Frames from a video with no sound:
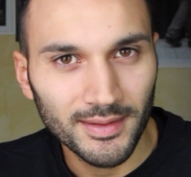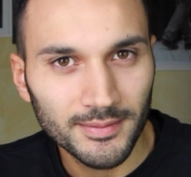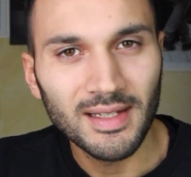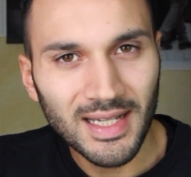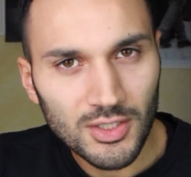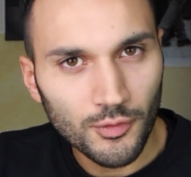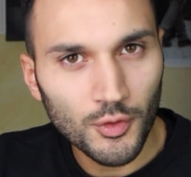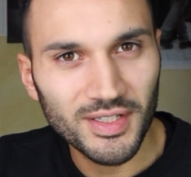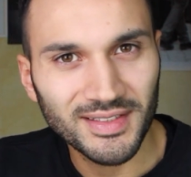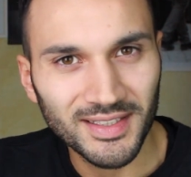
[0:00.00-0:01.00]
Nel caso
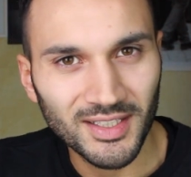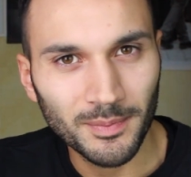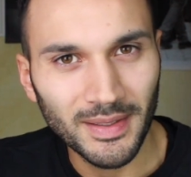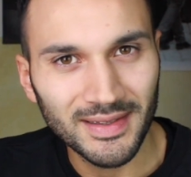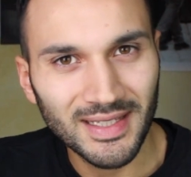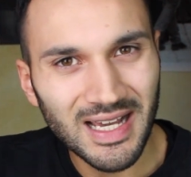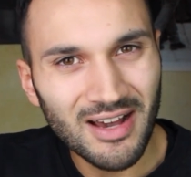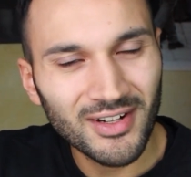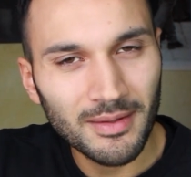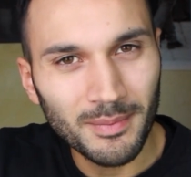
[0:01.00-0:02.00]
fosse stata spenta
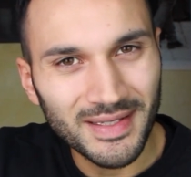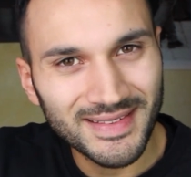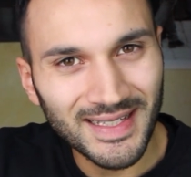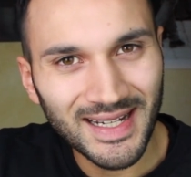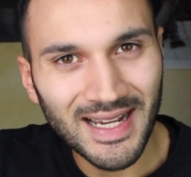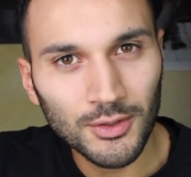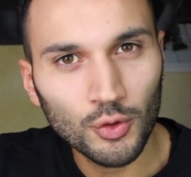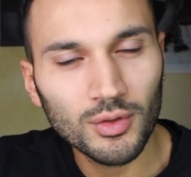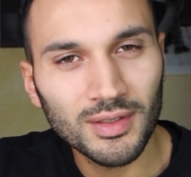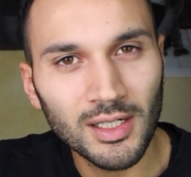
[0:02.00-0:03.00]
avrebbe staccato
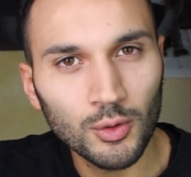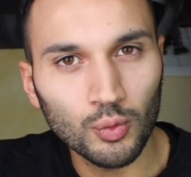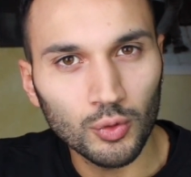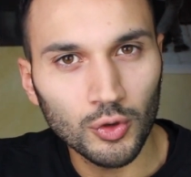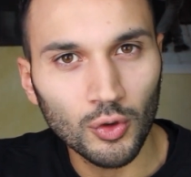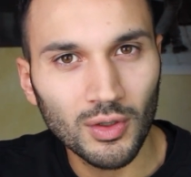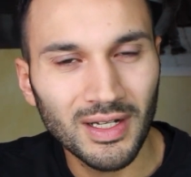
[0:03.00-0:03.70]
del tutto